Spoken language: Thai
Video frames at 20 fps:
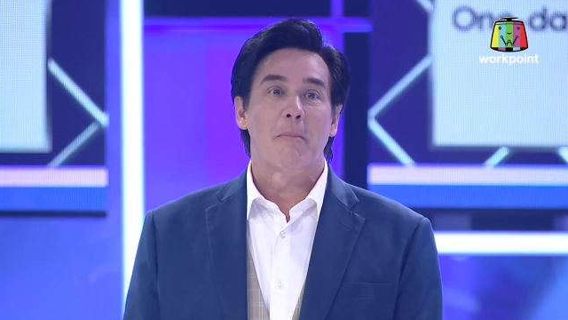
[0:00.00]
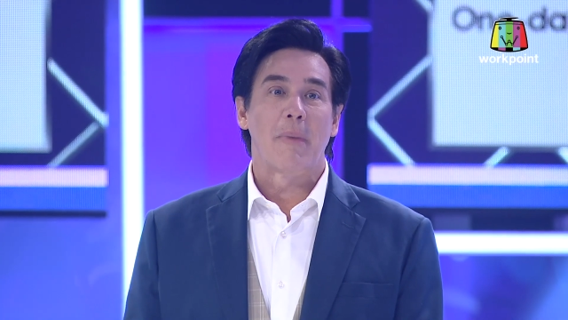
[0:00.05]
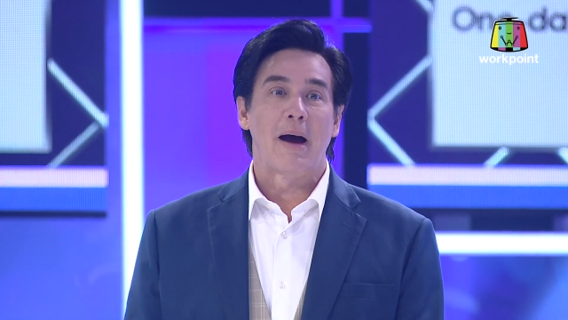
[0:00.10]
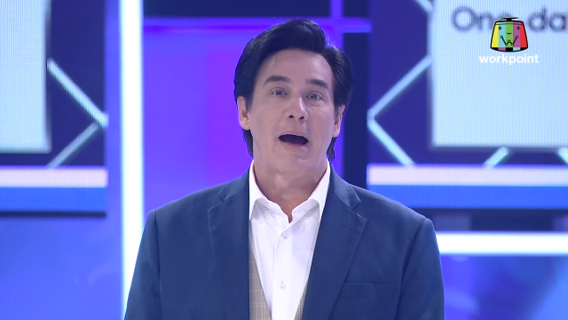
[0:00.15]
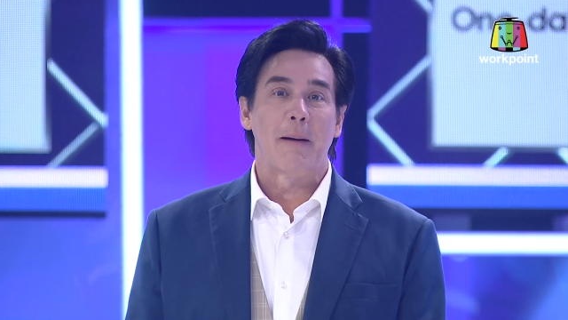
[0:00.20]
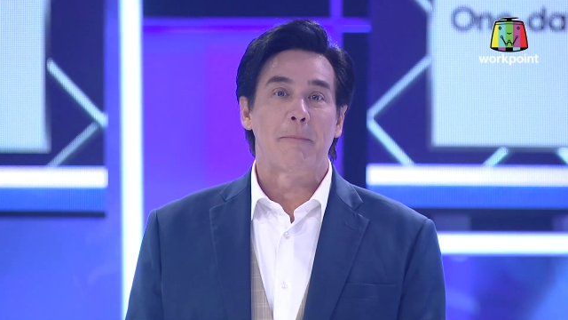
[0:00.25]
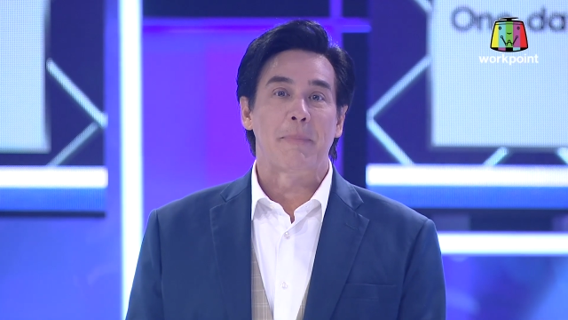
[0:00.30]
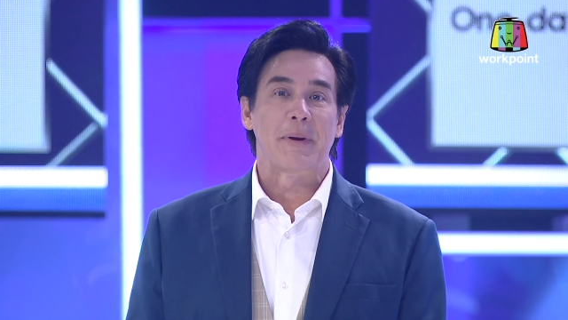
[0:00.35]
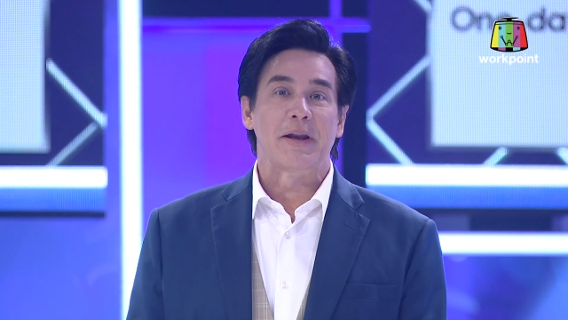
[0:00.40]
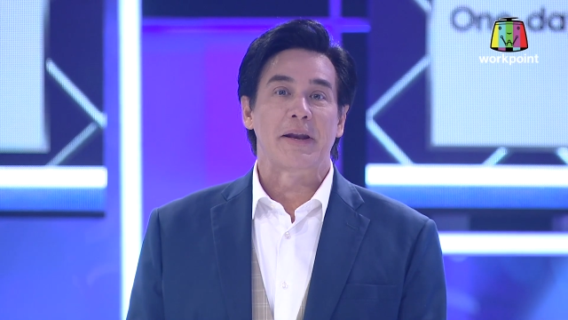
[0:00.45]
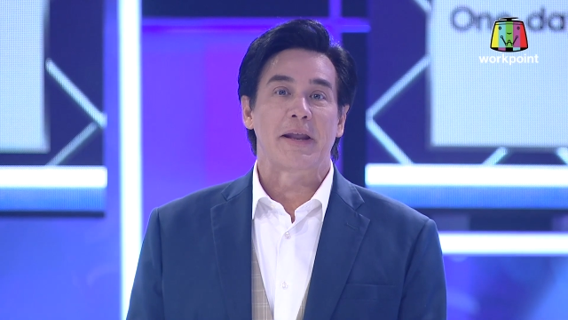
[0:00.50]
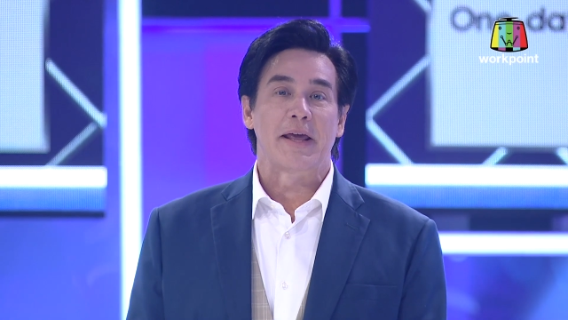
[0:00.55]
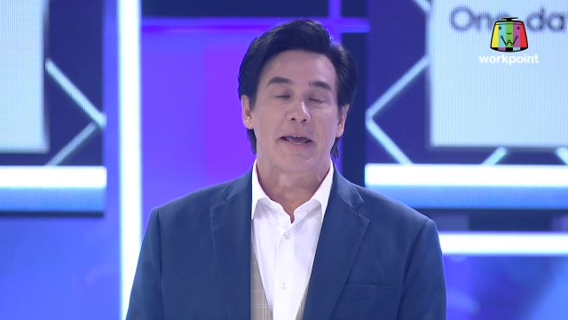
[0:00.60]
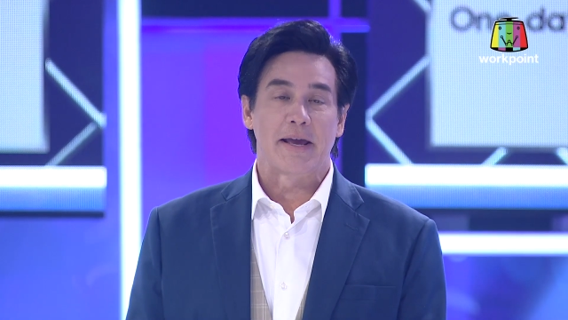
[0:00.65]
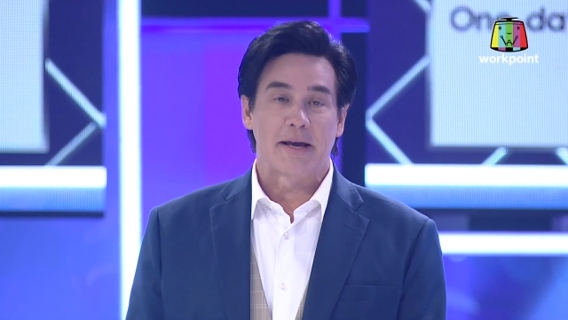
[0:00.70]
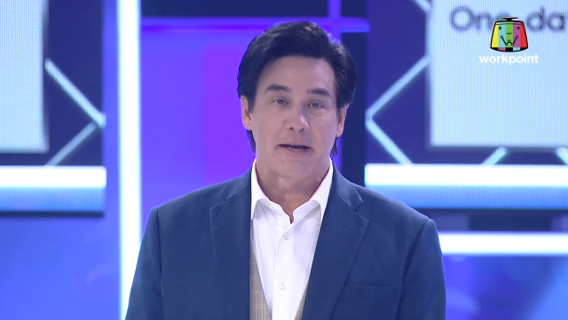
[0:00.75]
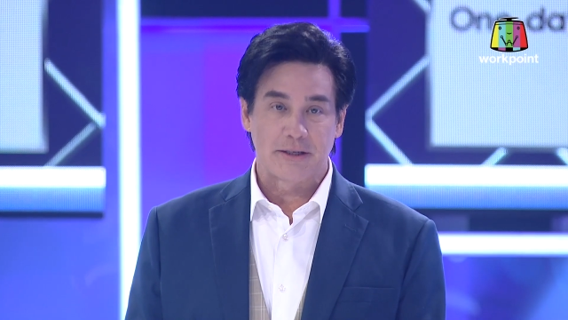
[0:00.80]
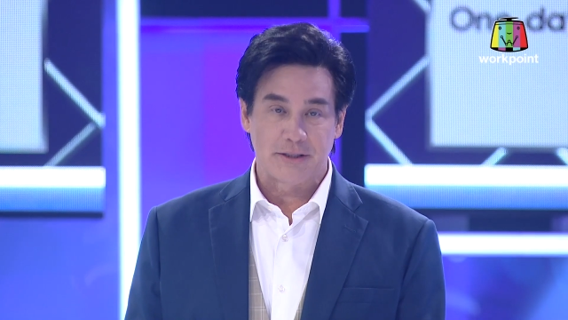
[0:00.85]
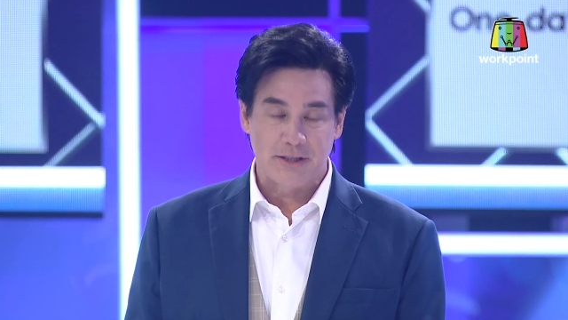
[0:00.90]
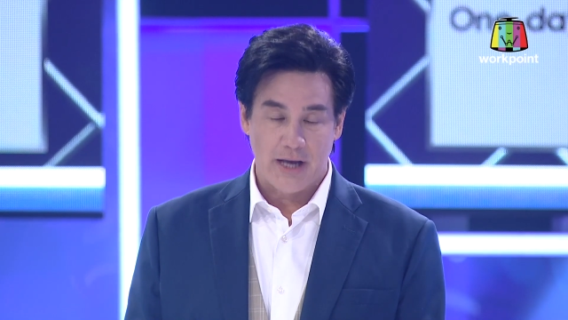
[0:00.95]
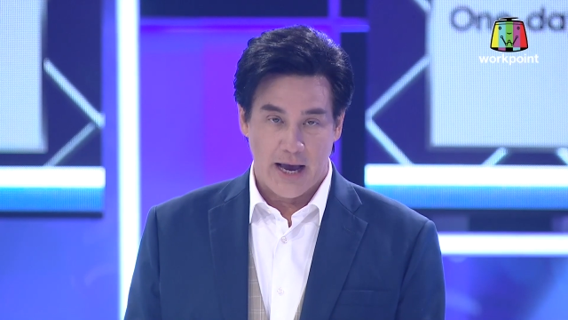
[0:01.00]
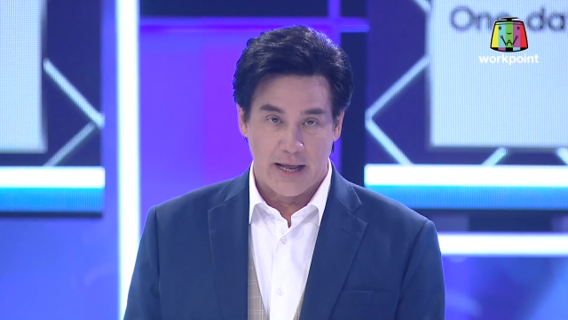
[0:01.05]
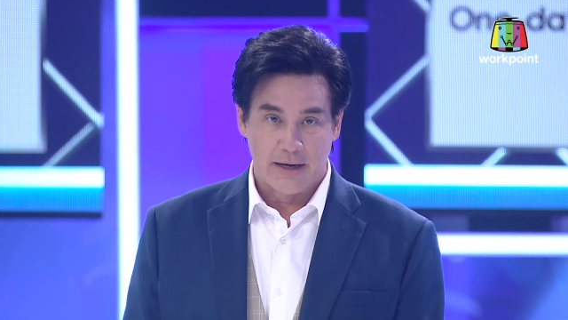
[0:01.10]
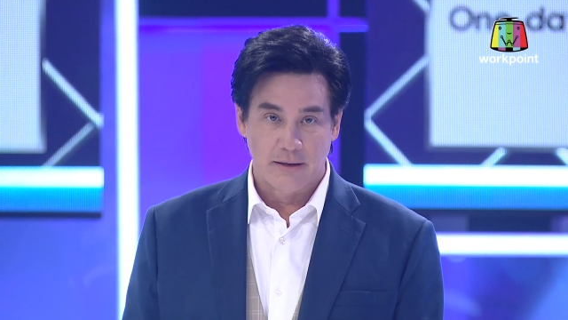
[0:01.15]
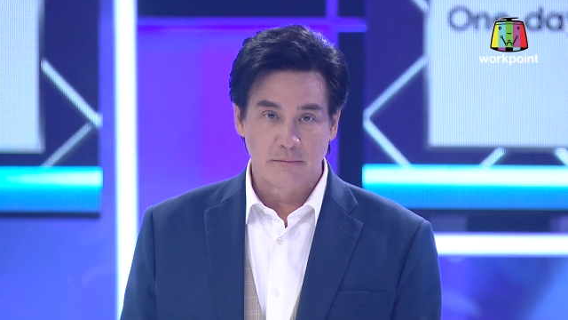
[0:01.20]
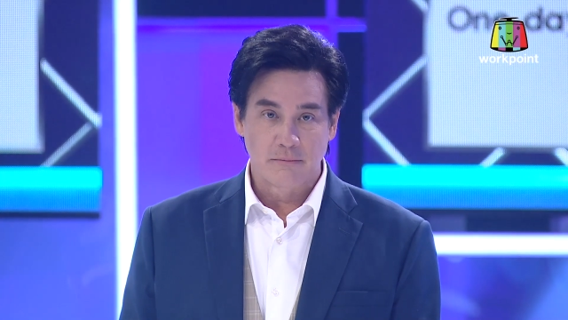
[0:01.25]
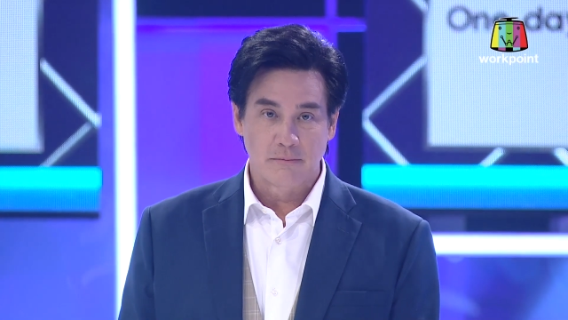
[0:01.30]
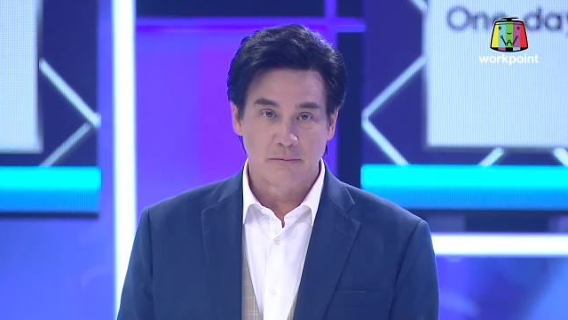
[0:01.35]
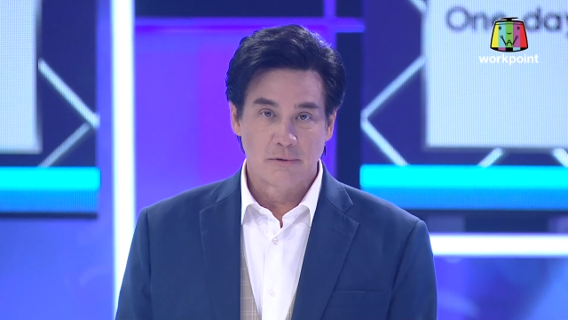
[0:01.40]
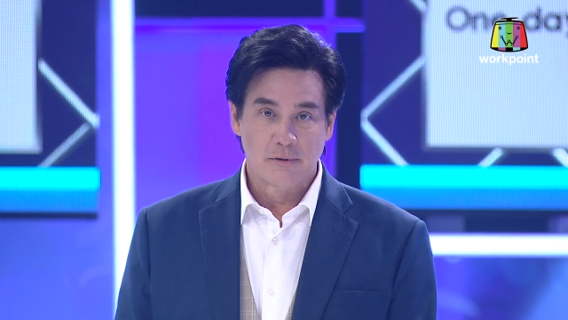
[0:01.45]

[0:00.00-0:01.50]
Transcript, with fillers: มาเป็นเอกฉันท์